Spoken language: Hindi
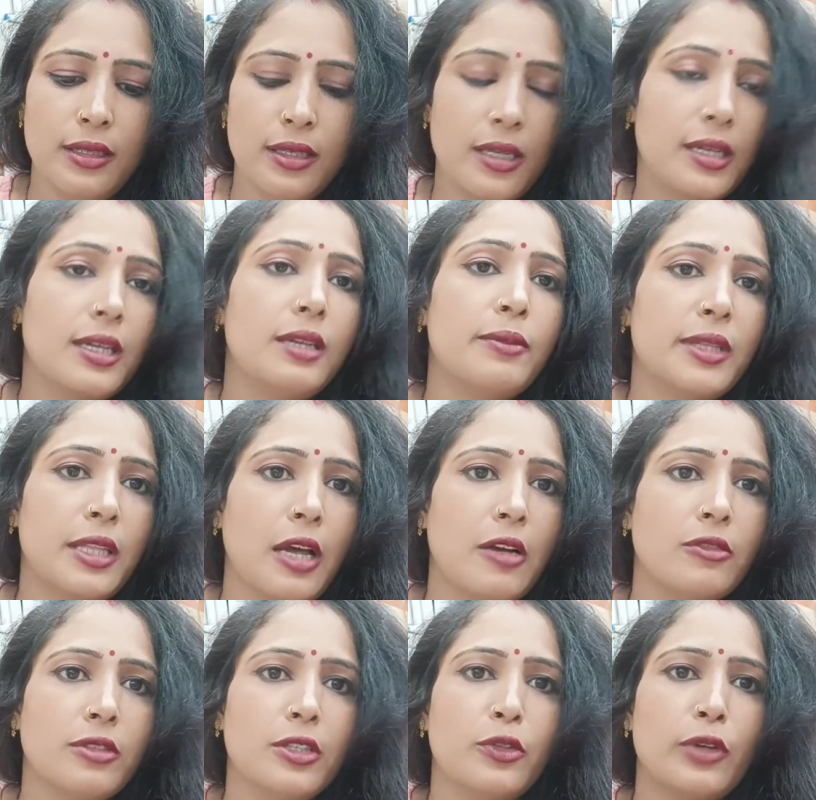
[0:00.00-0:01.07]
करके ही
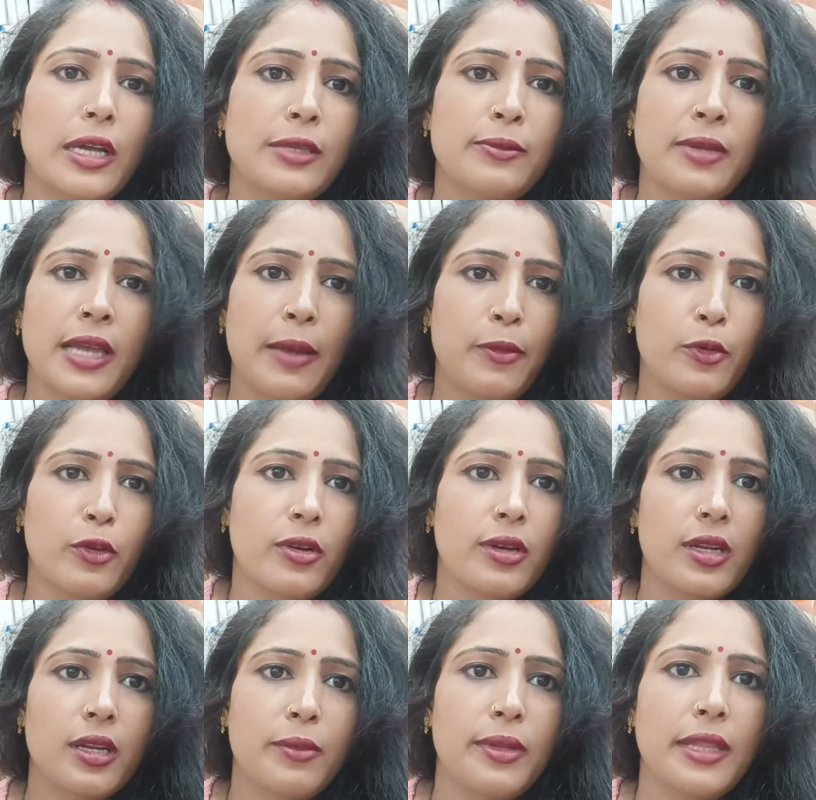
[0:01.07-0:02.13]
बताऊँगी तो आज मैं आप लोगों को
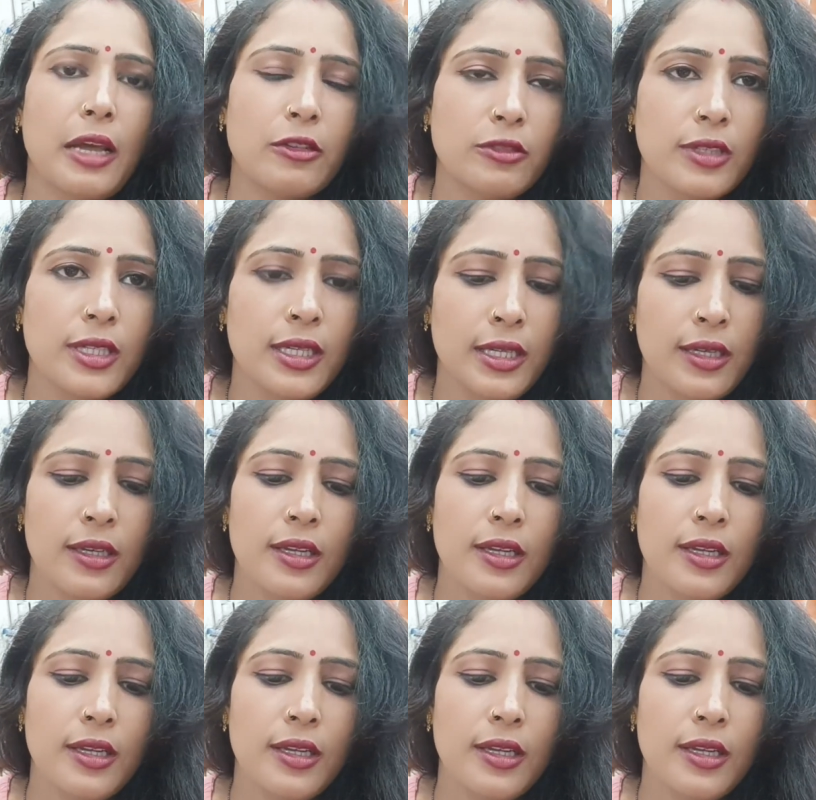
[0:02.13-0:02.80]
करके बताऊँगी